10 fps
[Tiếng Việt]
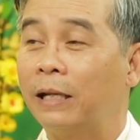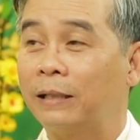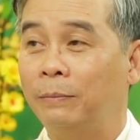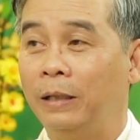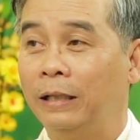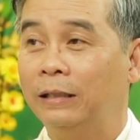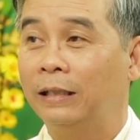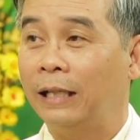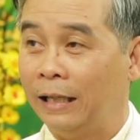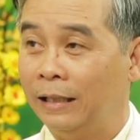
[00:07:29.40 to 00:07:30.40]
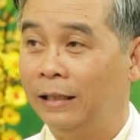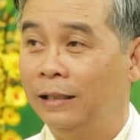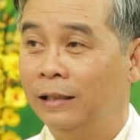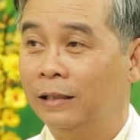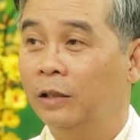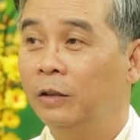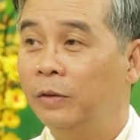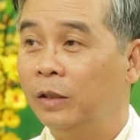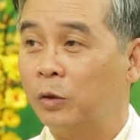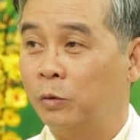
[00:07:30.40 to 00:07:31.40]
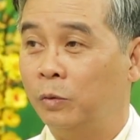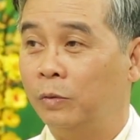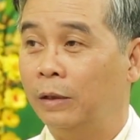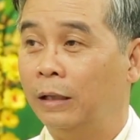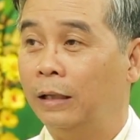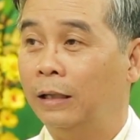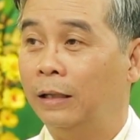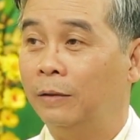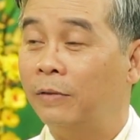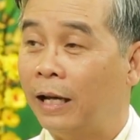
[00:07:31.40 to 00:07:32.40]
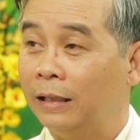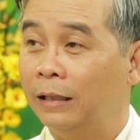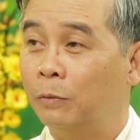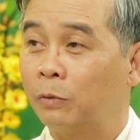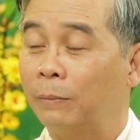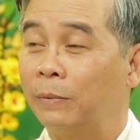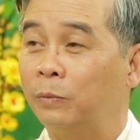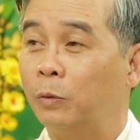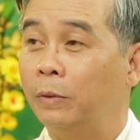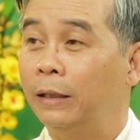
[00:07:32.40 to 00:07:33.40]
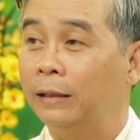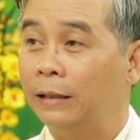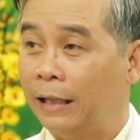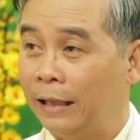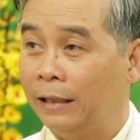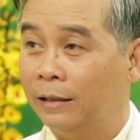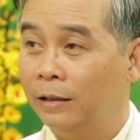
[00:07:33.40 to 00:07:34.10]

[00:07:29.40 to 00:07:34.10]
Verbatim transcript: 300 ml trên ngày. Đối với rượu vang thì 150 ml trên ngày.